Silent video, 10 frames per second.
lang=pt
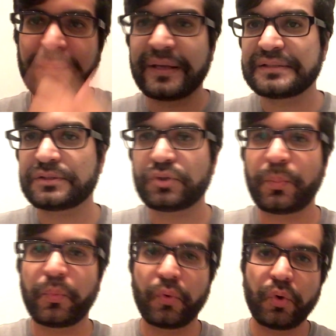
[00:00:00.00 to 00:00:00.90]
tem mais
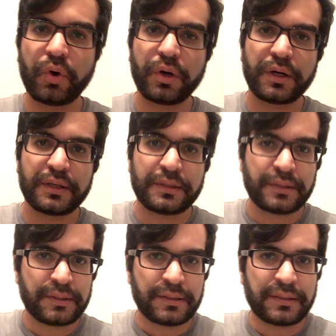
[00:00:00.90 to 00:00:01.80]
isopor.
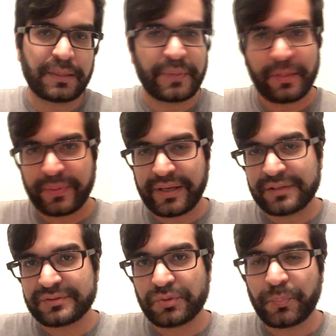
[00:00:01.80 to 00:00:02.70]
Na minha época
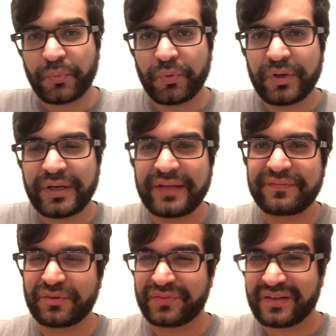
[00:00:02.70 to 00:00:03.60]
era isopor, né?
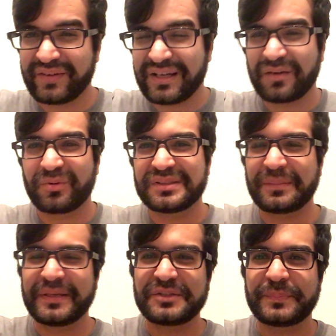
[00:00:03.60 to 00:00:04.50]
Então ficava aquela coisa
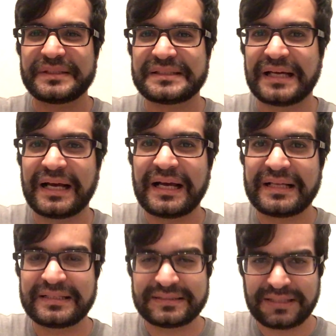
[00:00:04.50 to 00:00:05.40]
mais
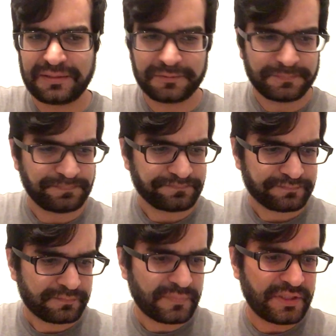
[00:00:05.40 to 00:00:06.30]
pesada e tal.
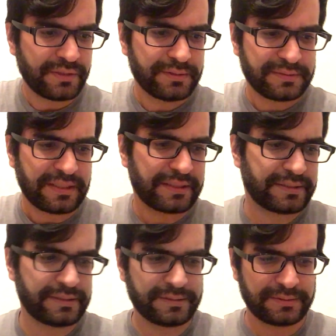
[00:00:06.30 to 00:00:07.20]
E tá
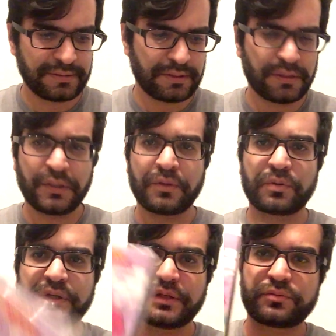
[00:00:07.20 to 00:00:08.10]
aqui
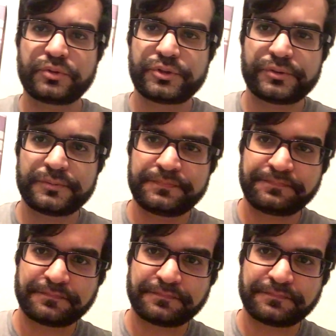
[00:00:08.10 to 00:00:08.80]
o cartucho